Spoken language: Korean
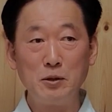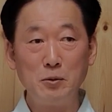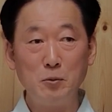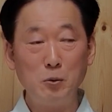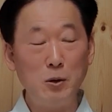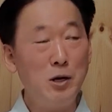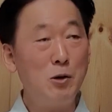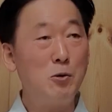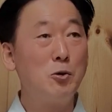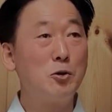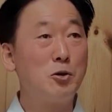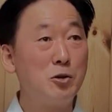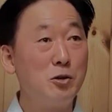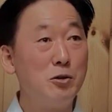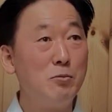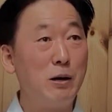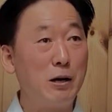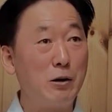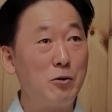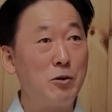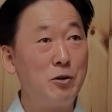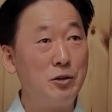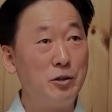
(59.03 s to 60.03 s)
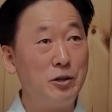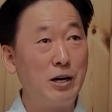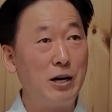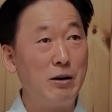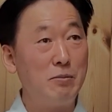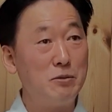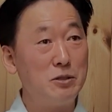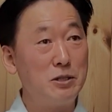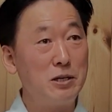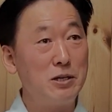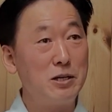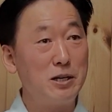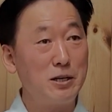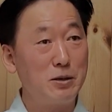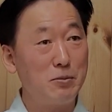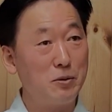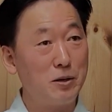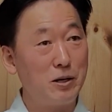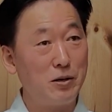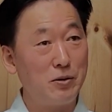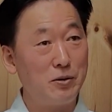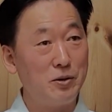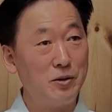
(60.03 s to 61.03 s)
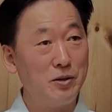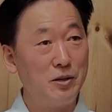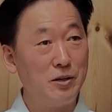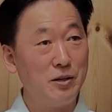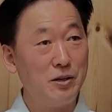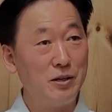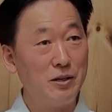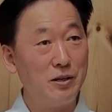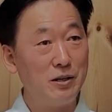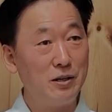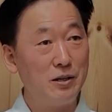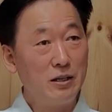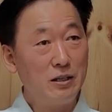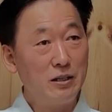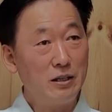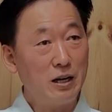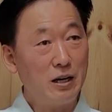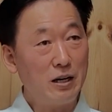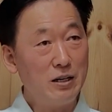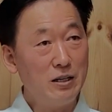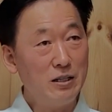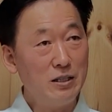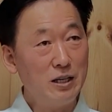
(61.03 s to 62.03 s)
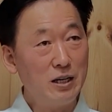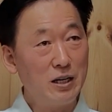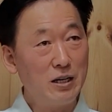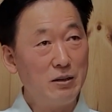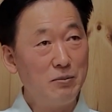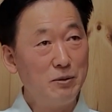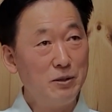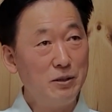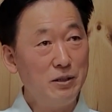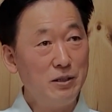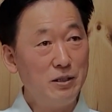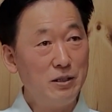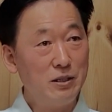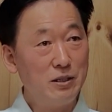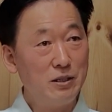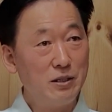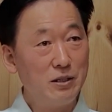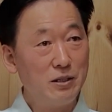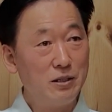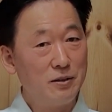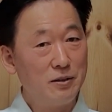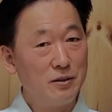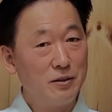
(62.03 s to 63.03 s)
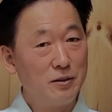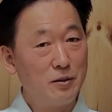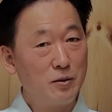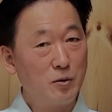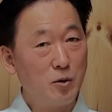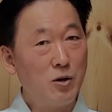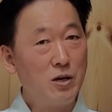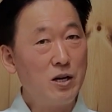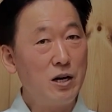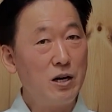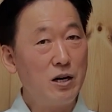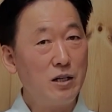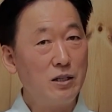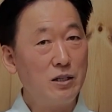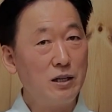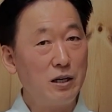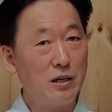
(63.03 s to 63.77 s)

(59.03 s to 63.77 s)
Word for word: 왜 고통을 받고 있는가 한번 생각해 보라고. 다른 사람을 공양하지